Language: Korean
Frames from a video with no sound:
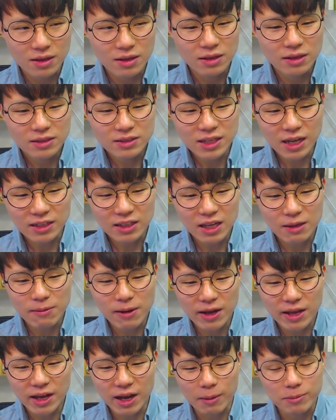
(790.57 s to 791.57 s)

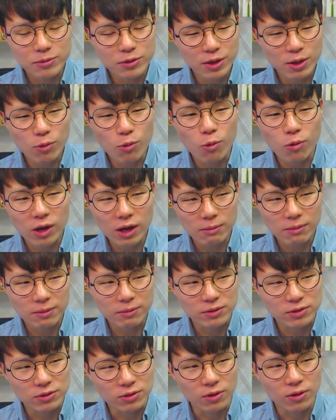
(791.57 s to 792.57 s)
상대방의 감정에
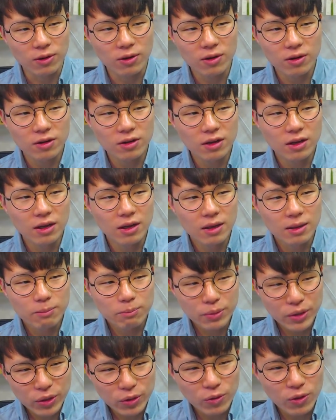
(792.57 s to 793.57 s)
공감하면서
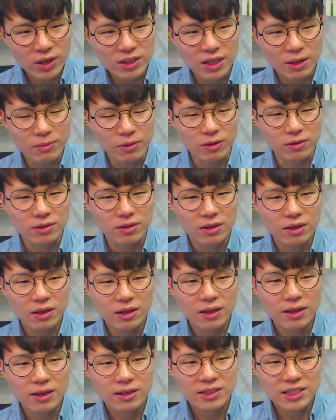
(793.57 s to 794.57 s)
필요하다면
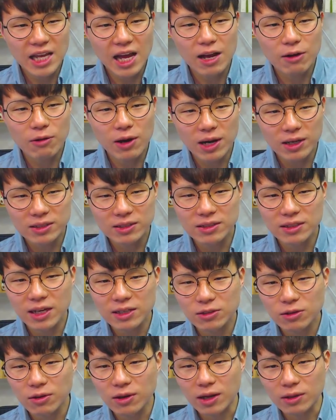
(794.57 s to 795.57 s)
사과를
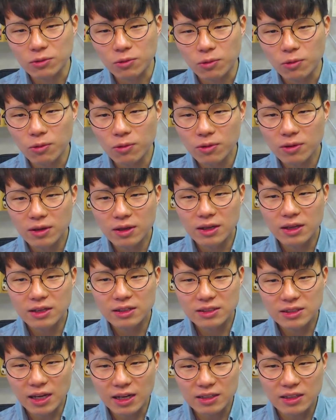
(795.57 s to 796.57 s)
해서라도
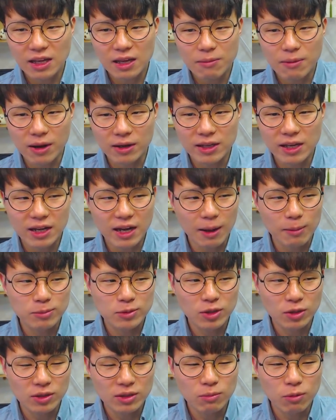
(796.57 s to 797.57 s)
상대방의
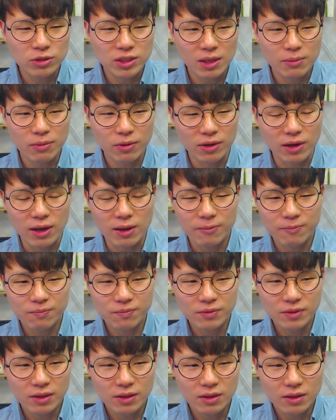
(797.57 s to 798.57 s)
감정을 보살펴라.
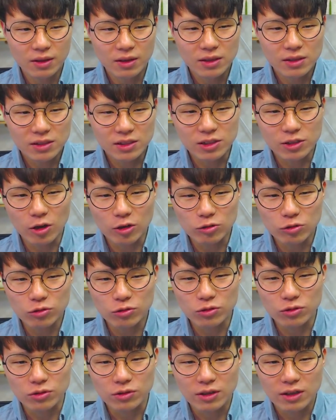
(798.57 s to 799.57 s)
그런
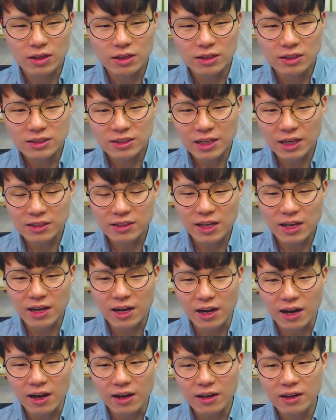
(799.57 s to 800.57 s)
후
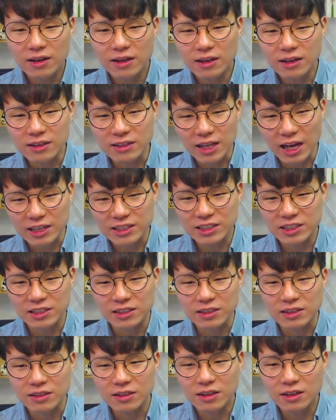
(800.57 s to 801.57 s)
상대가
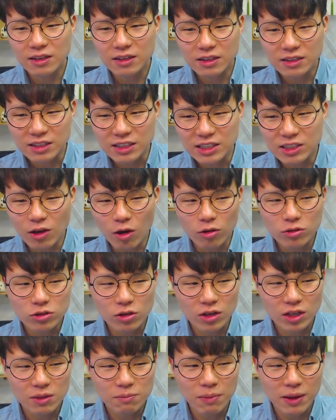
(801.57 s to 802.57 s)
다시
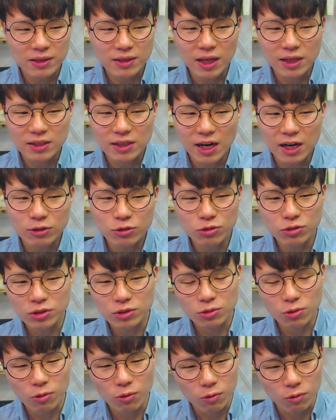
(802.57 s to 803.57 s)
이성적인 판단을 할 수
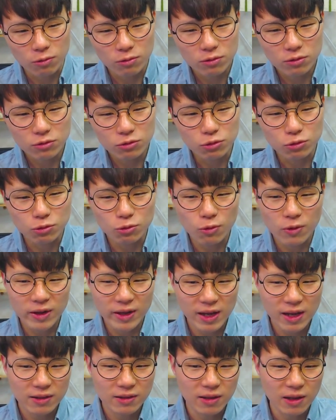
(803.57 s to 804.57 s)
있도록
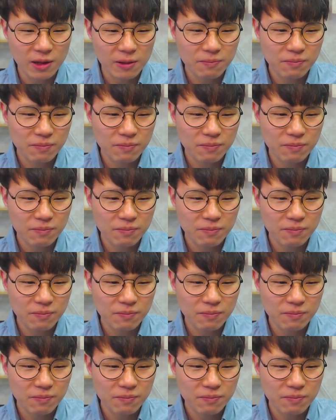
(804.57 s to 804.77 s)
유도해야 한다.